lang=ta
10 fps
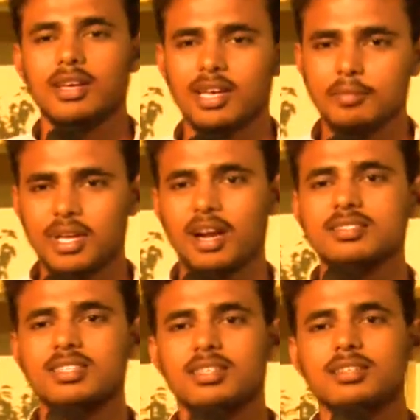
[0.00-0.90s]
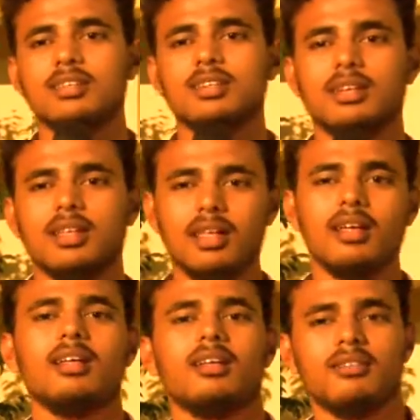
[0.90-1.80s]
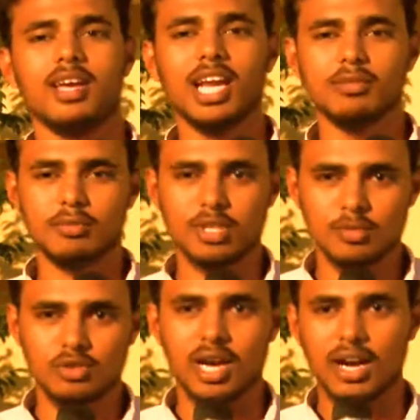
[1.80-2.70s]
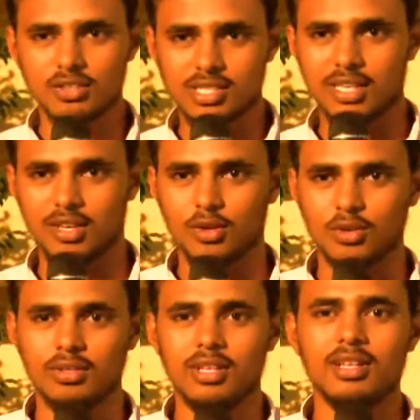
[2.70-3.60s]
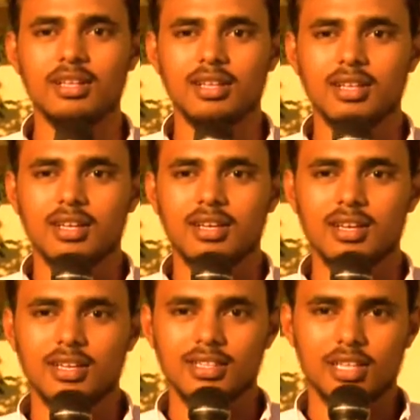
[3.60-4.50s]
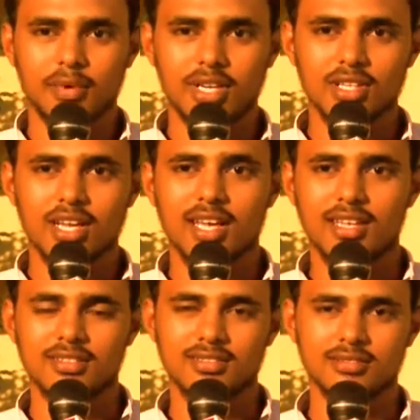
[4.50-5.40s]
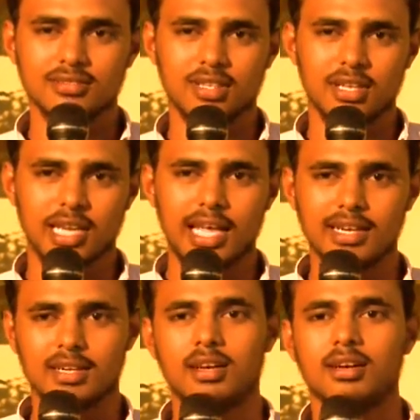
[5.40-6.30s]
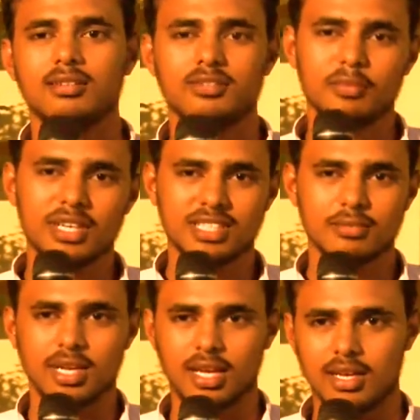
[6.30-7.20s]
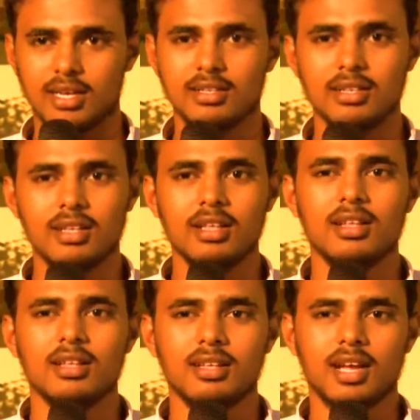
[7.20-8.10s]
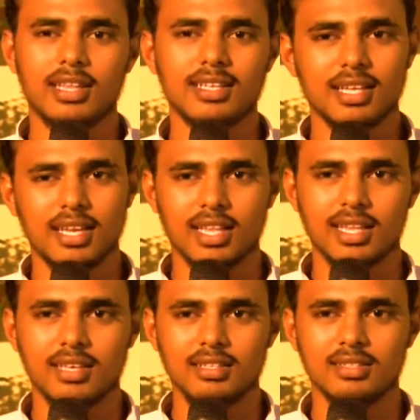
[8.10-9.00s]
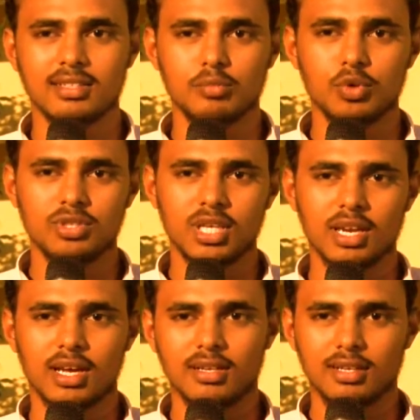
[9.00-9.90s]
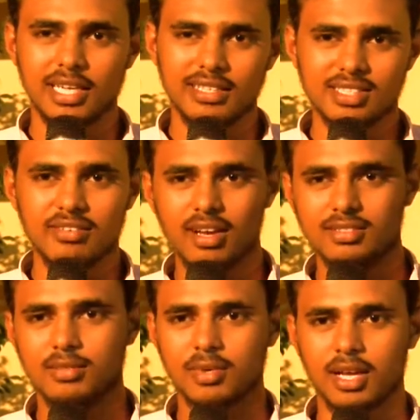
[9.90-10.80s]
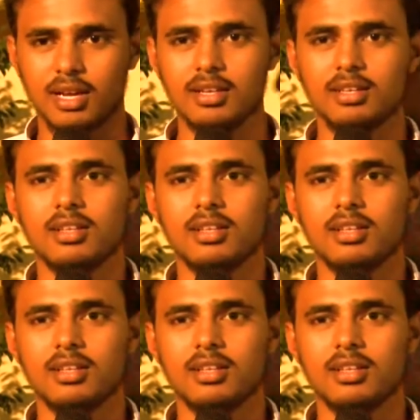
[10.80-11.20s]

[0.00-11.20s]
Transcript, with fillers: என் பேர் ஆஷிக் வைக்கட்டு மாப்பிள்ளை மூவி ஆடியன்ஸில் இருக்கும் இந்த படத்தில் டைரக்டராக விமல் சார் பண்ணிக்காங்க கதை திரைக்கதை மியூசிக்லாம் டிஎஸ் திவாகர் சார் பண்ணிக்காங்க